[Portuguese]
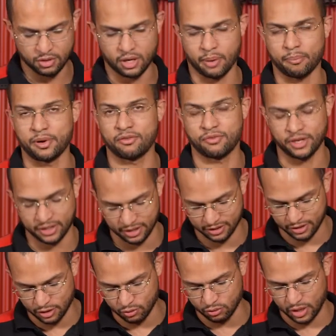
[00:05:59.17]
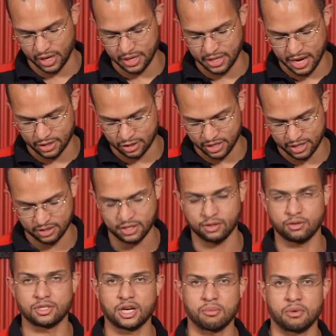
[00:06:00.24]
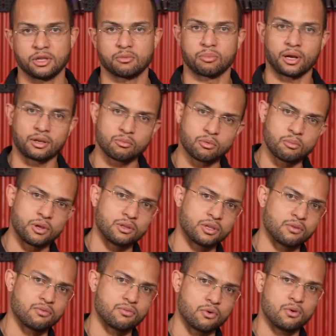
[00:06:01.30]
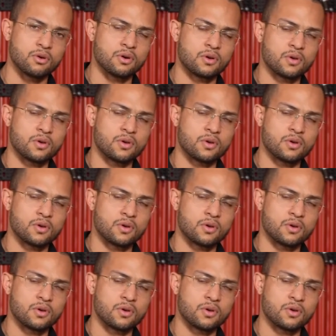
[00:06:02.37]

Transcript: a perfeita circularidade desse alojamento, para que no momento que for